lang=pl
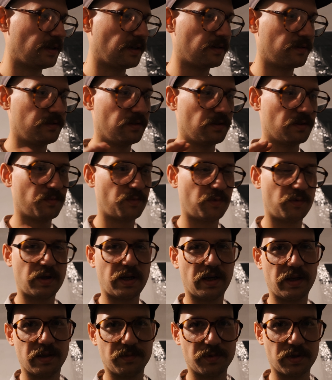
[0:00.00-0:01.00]
na koniec
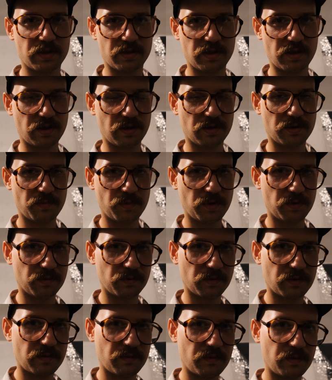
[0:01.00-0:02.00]
płukanie przez 10
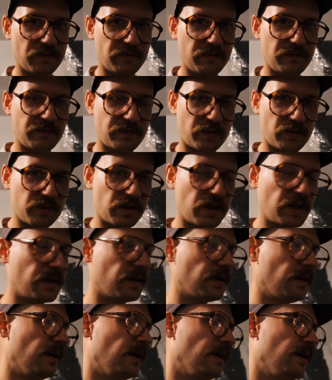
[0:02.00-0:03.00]
minut w wodzie,